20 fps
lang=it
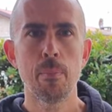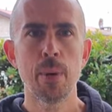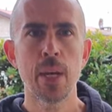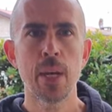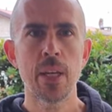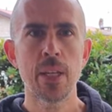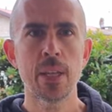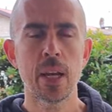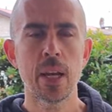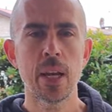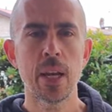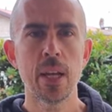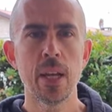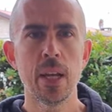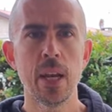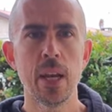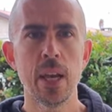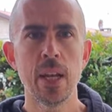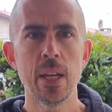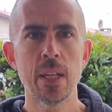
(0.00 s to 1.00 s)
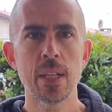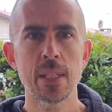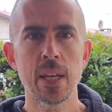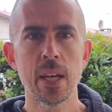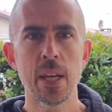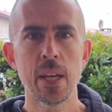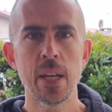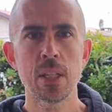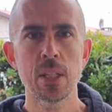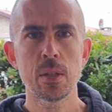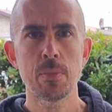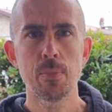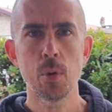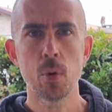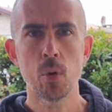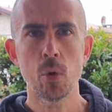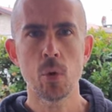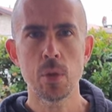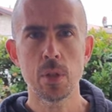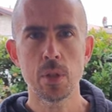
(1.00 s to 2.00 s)
per i trail e le sky race più
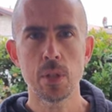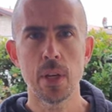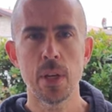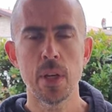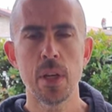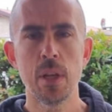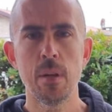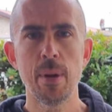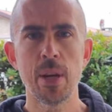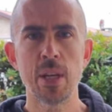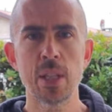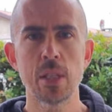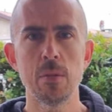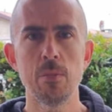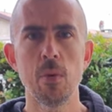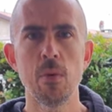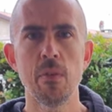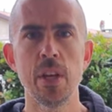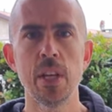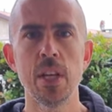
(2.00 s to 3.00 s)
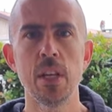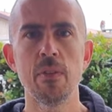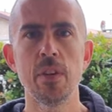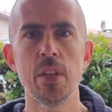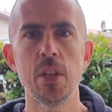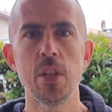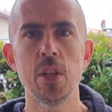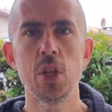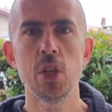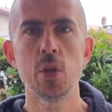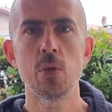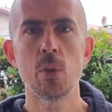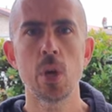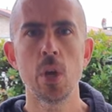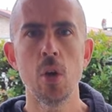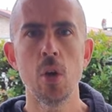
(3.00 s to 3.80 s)
corte, di massimo 20-25